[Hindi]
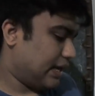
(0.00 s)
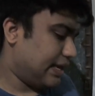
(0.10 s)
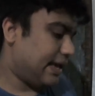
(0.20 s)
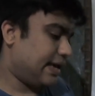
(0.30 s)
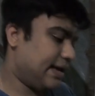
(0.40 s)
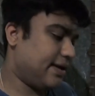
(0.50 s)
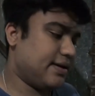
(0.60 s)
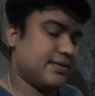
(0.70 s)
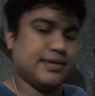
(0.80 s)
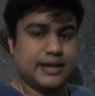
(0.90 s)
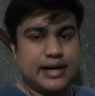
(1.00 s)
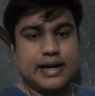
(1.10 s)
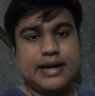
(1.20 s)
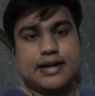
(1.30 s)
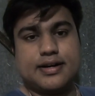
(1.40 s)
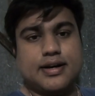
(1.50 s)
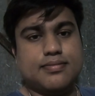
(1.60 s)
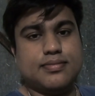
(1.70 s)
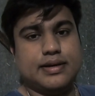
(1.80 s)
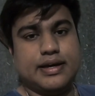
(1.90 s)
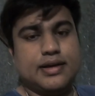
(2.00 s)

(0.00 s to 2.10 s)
ये है सिगरेट लाइटर कम